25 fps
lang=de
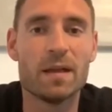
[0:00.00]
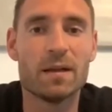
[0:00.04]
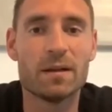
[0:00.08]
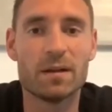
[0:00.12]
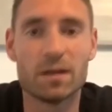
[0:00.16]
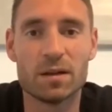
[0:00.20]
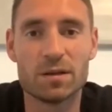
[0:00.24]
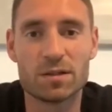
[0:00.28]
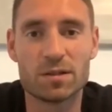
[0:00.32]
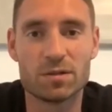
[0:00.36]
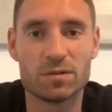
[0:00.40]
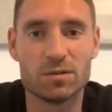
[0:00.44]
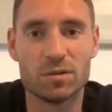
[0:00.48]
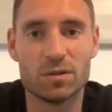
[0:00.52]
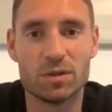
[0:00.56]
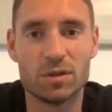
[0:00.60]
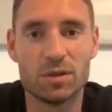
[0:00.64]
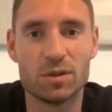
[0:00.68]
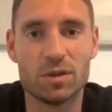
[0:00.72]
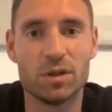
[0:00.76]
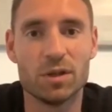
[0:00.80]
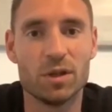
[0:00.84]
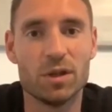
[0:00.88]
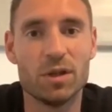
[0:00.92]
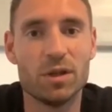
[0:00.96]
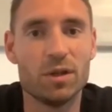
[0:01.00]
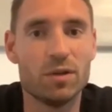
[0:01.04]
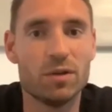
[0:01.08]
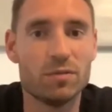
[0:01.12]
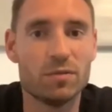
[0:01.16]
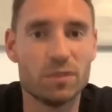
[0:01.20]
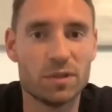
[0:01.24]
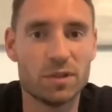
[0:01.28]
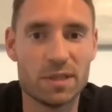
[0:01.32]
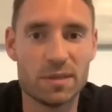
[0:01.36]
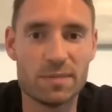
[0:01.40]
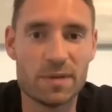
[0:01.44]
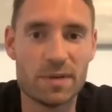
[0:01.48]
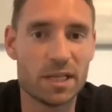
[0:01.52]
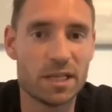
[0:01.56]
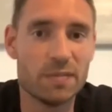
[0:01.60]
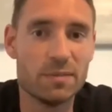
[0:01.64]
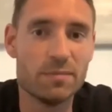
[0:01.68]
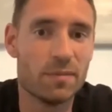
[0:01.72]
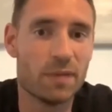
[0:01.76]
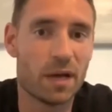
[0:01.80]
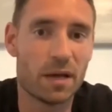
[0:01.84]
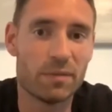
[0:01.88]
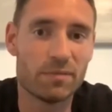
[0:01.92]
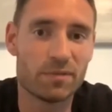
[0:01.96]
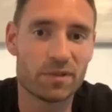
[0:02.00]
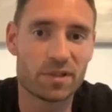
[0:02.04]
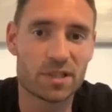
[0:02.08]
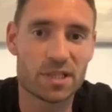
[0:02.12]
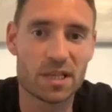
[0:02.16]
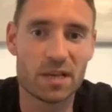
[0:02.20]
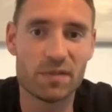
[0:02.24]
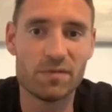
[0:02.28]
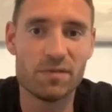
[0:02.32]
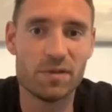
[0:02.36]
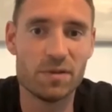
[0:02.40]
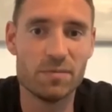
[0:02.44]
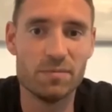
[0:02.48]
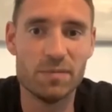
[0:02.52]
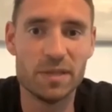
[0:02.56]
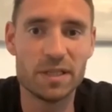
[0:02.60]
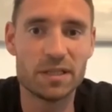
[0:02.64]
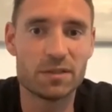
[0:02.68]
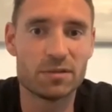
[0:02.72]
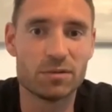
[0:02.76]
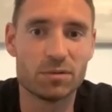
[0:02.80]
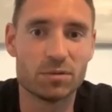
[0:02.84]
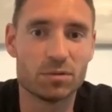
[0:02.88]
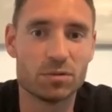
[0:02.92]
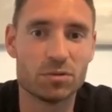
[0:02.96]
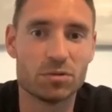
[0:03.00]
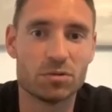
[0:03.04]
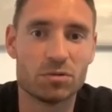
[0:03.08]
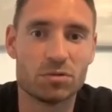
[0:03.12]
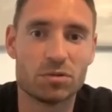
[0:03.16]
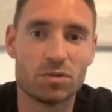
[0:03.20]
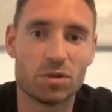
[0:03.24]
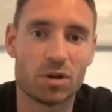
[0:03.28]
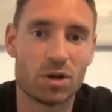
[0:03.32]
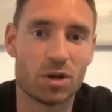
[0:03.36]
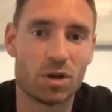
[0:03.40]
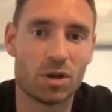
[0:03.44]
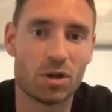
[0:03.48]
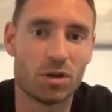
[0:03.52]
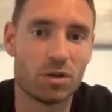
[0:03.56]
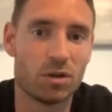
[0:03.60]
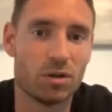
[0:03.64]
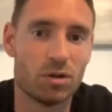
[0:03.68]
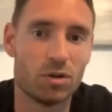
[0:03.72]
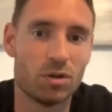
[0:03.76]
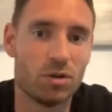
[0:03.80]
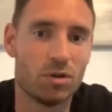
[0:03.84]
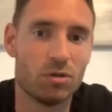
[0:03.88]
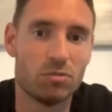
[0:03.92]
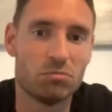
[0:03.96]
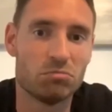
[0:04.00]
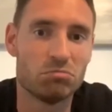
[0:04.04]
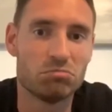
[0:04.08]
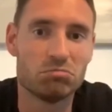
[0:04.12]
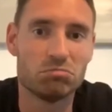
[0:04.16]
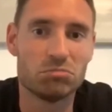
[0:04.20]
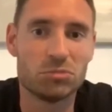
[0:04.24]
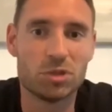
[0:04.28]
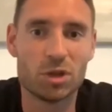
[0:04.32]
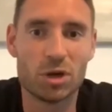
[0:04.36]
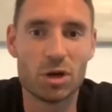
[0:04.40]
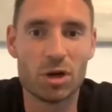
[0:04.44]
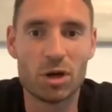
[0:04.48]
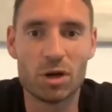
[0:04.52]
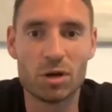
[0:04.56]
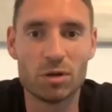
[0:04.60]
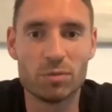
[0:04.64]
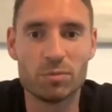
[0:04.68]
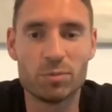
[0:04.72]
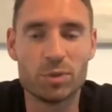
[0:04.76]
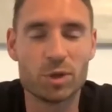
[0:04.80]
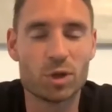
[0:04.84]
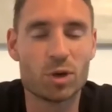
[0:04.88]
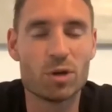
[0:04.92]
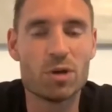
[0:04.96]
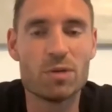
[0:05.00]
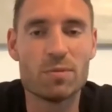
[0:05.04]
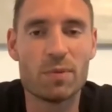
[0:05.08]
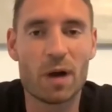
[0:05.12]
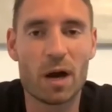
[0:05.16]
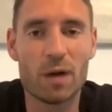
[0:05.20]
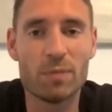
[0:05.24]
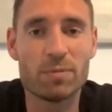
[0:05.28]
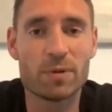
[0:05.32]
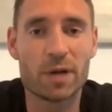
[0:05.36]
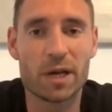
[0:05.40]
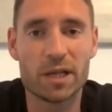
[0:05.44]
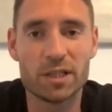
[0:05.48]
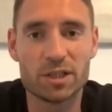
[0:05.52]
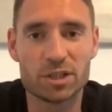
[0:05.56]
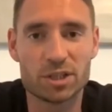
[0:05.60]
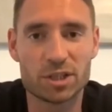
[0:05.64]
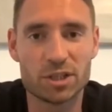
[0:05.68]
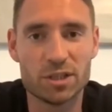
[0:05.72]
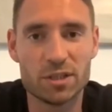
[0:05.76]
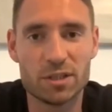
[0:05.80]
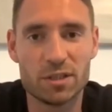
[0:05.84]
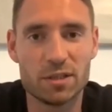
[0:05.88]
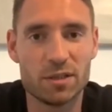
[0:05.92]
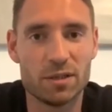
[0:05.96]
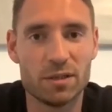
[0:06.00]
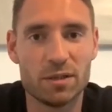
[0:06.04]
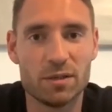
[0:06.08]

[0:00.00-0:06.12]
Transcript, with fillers: Also von dem her nimmt man einfach sehr viel mit und äh, da bereue ich überhaupt keinen Schritt.